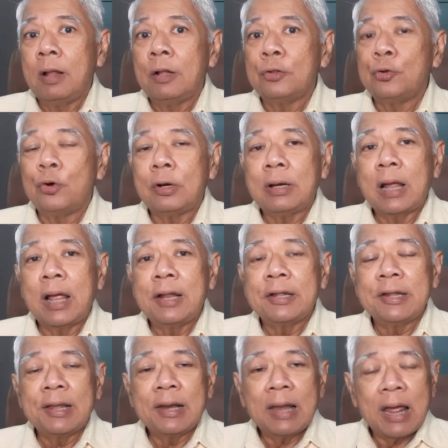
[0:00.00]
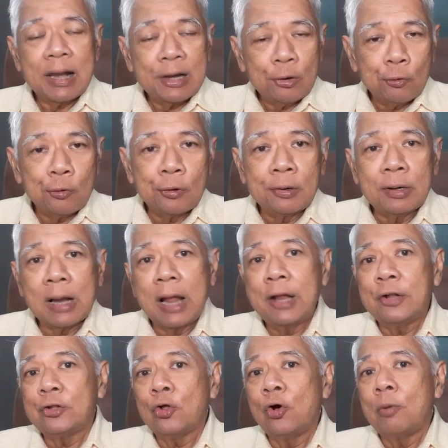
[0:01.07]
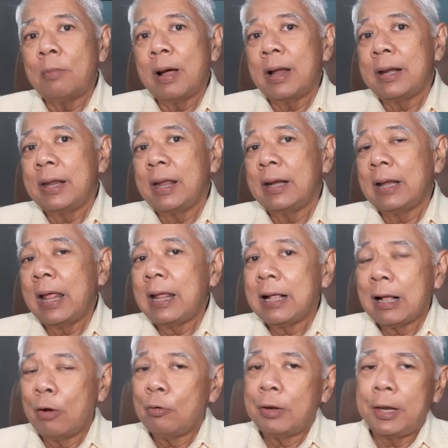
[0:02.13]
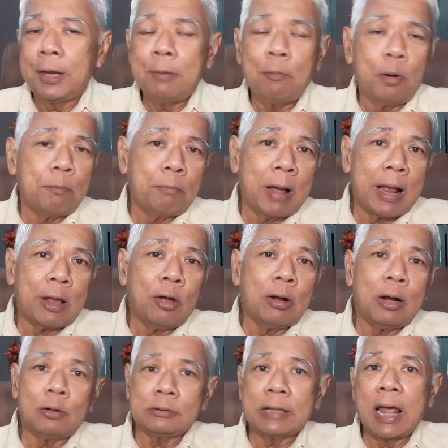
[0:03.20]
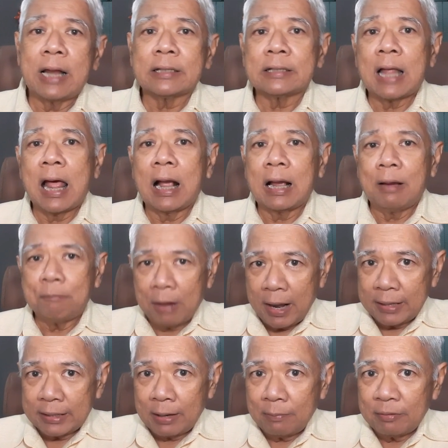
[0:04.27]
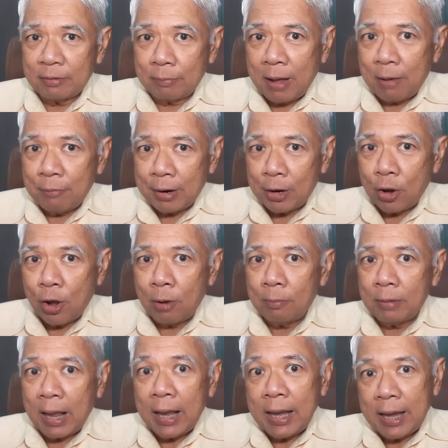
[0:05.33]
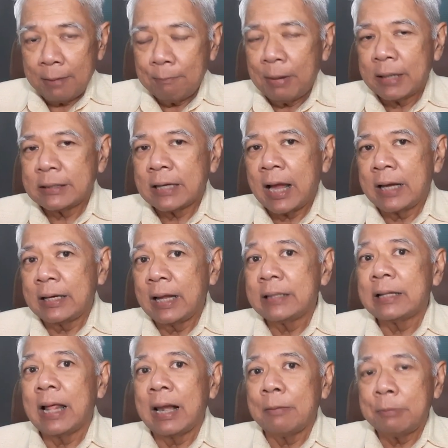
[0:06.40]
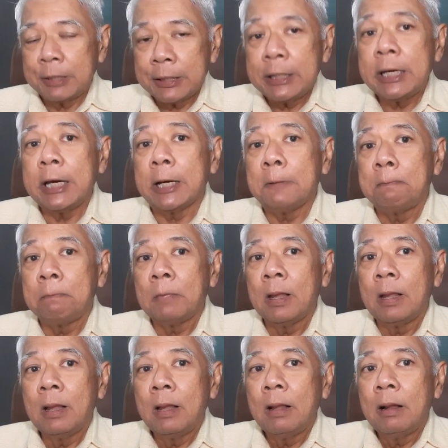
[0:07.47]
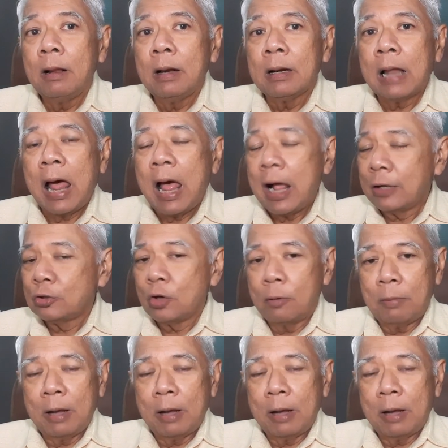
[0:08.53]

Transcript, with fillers: ส่วนในเซียร่าลีโอนในโซมาเลียในเกาหลีบทบาทของเราแตกต่างกันไปตามสภาพแวดล้อมและเหตุปัจจัยในแต่ละพื้นที่ถ้าหากจบอ